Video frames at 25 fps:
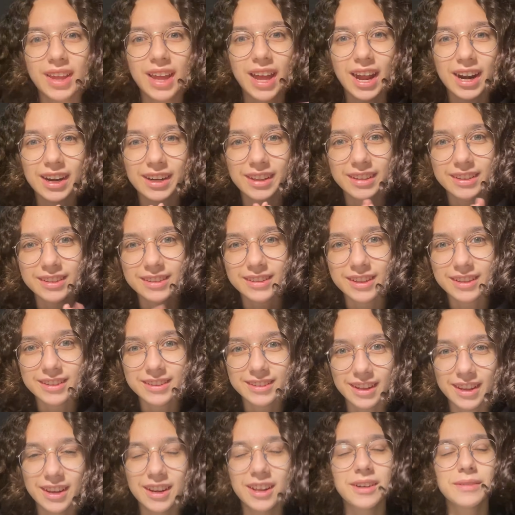Herkese
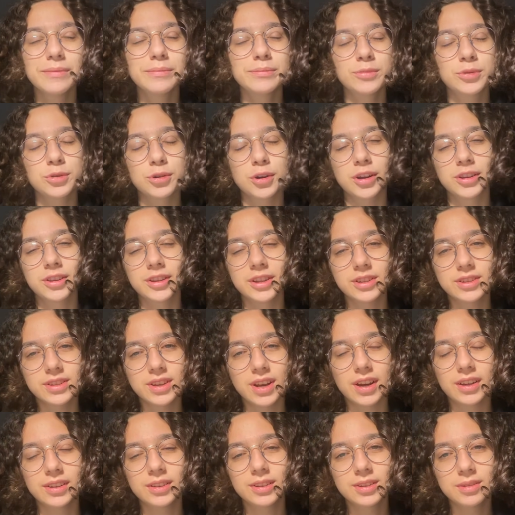selam. Şu anda
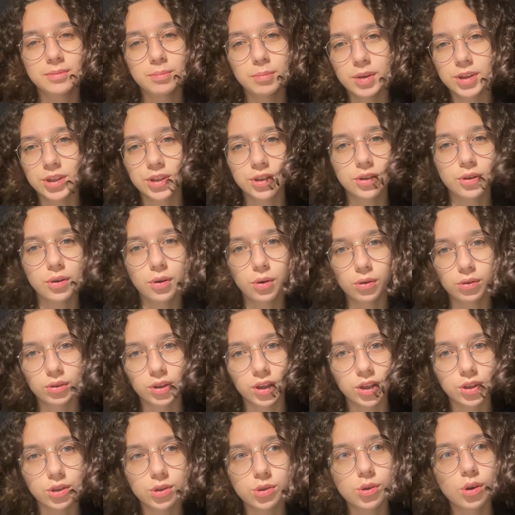saat 5.10
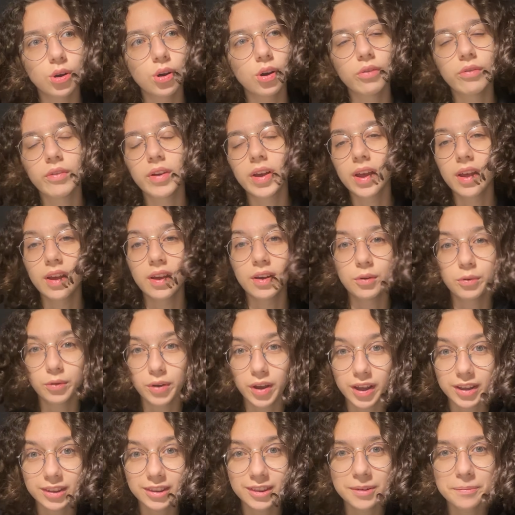geçiyor ve
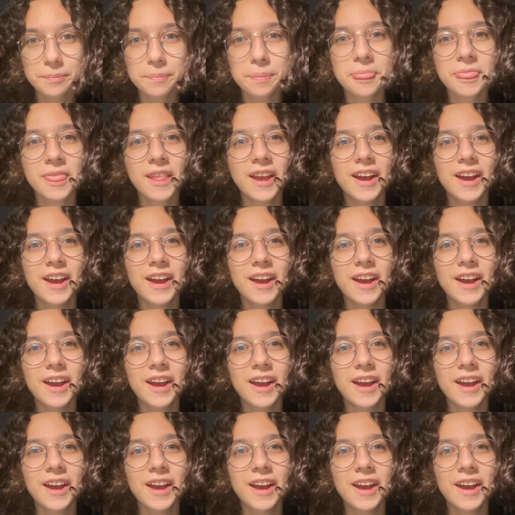uyandım.